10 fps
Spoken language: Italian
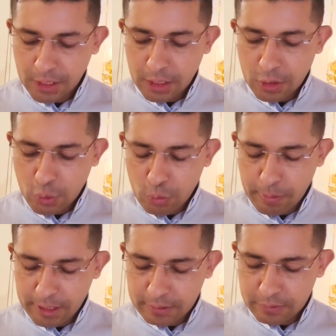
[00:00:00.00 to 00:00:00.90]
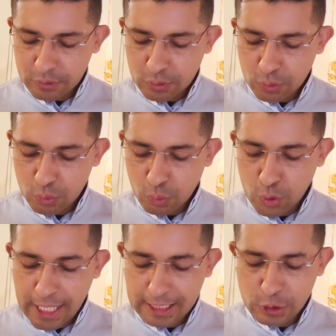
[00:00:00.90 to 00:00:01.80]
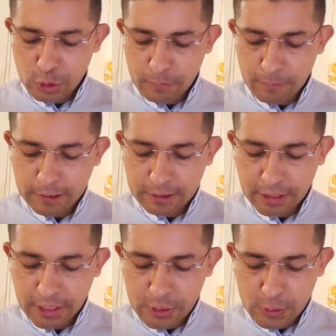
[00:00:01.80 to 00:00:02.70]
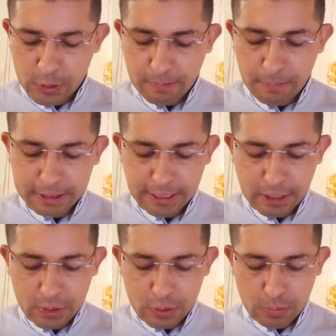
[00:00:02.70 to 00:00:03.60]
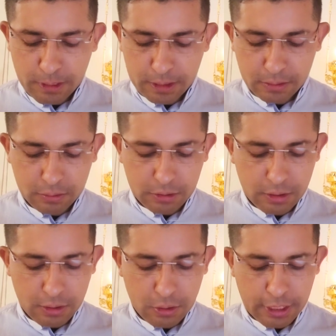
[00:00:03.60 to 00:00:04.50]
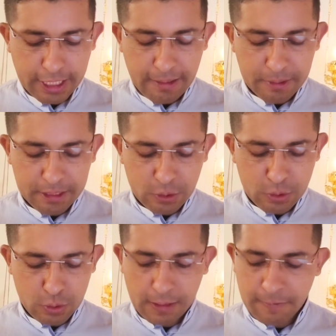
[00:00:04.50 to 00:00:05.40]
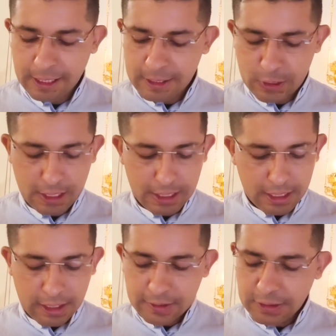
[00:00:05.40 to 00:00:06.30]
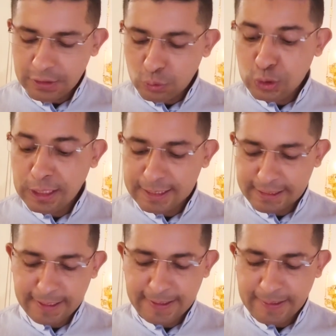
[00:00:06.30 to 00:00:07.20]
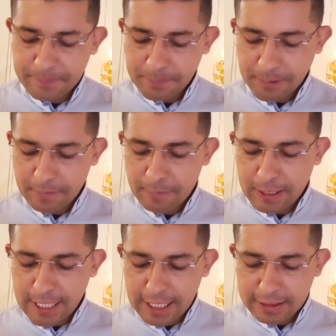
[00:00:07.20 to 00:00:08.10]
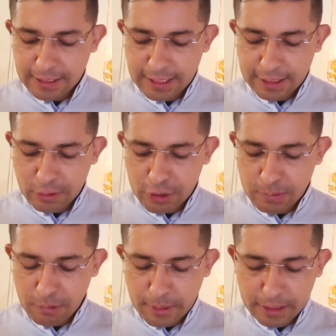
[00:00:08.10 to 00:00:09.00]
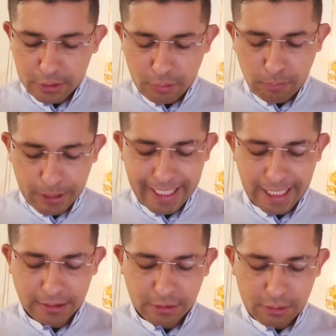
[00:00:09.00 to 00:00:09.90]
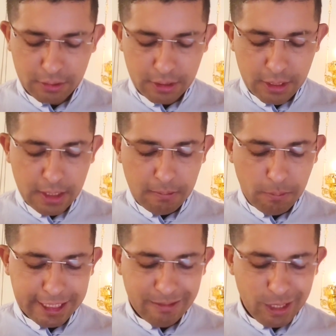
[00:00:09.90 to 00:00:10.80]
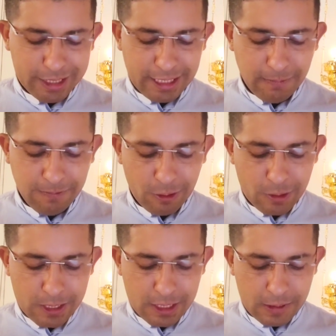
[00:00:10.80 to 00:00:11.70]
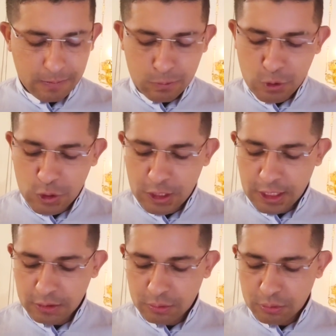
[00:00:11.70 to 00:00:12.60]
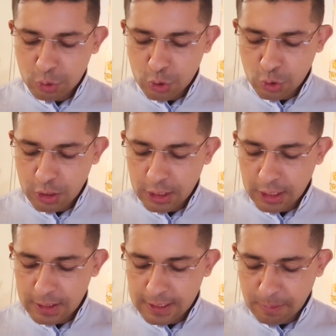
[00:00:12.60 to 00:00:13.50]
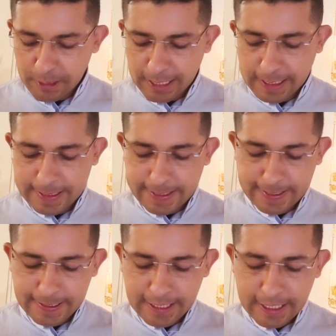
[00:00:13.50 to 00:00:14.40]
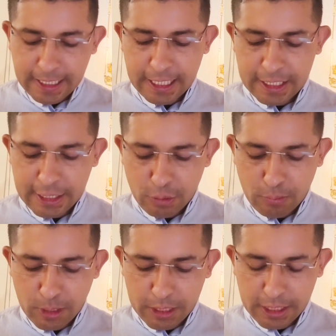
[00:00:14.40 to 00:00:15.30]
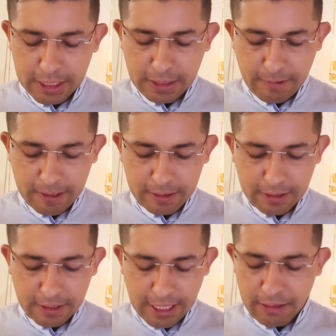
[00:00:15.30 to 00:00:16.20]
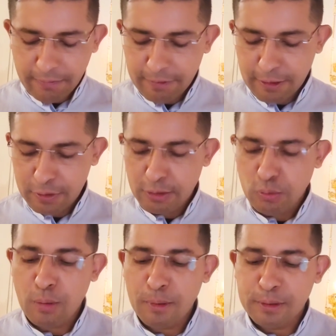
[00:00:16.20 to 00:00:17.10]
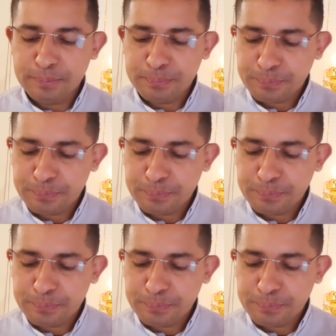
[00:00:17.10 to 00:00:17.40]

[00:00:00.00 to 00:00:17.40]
Come un laccio, infatti, esso si abbatterà sopra tutti coloro che abitano sulla faccia di tutta la terra. Vegliate in ogni momento pregando perché abbiate la forza di sfuggire a tutto ciò che sta per accadere e di comparire davanti al figlio dell'uomo.